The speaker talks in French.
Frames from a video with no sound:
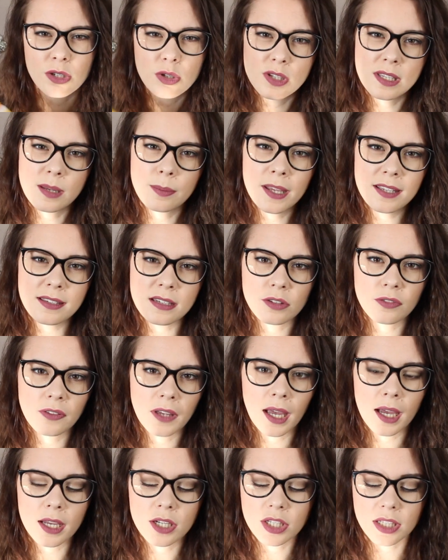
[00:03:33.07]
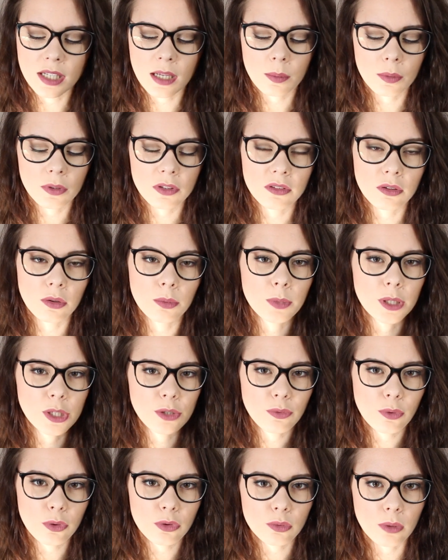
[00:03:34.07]
Je sais pas si je vais racheter puisque mes
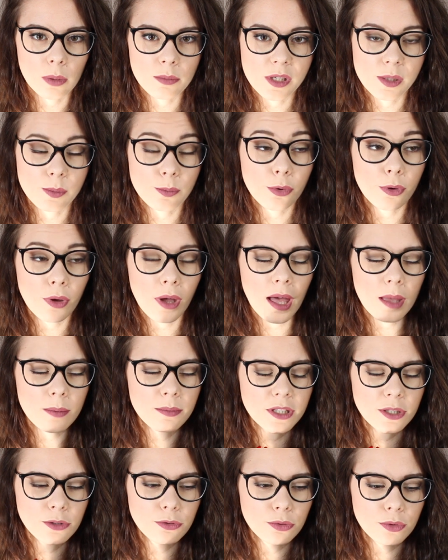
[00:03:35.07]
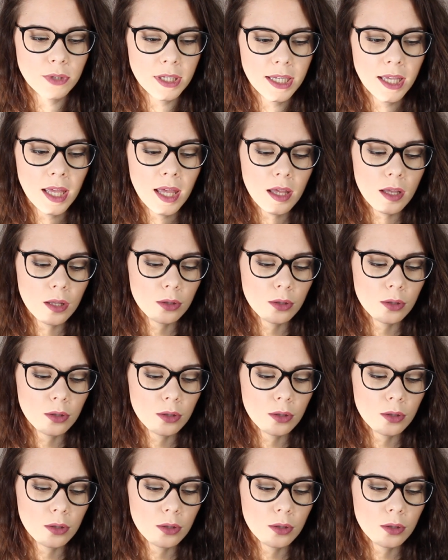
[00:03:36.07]
cheveux sont un petit peu habitués